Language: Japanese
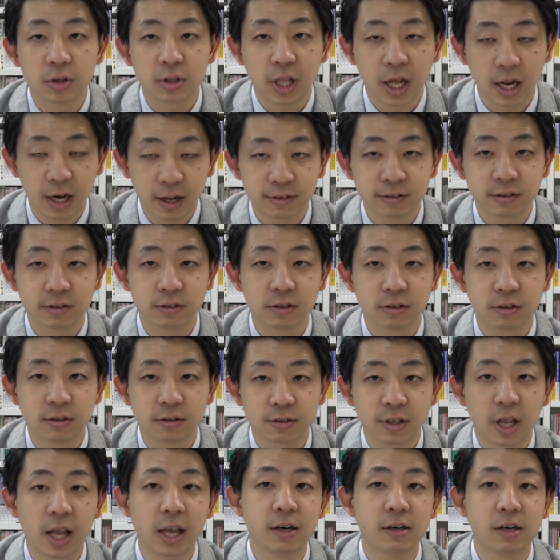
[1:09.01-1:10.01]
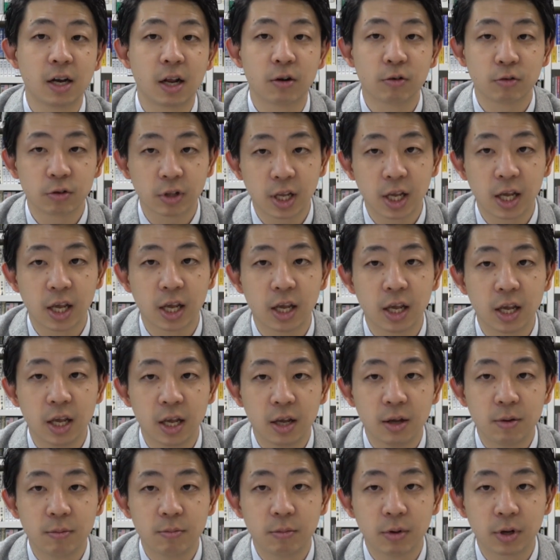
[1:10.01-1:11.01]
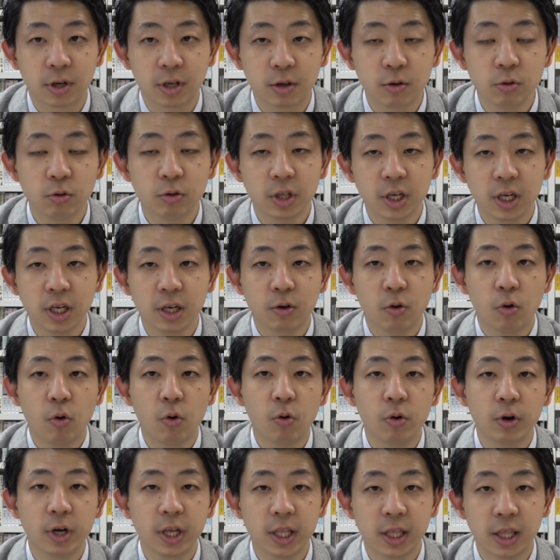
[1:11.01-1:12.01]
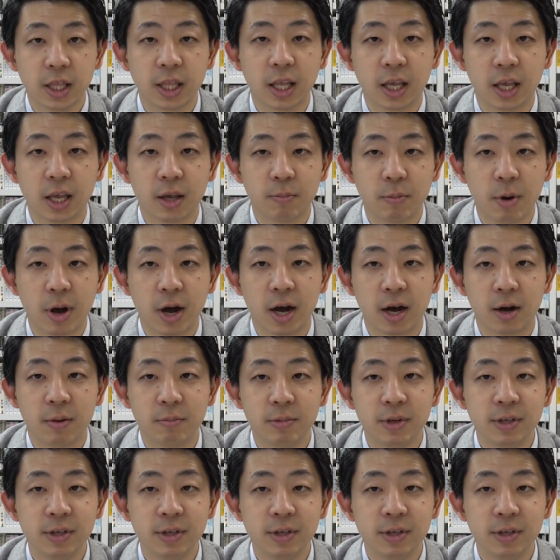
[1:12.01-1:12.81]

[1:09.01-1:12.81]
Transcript: 垂らすスタイルなので基本的に氷ってまあ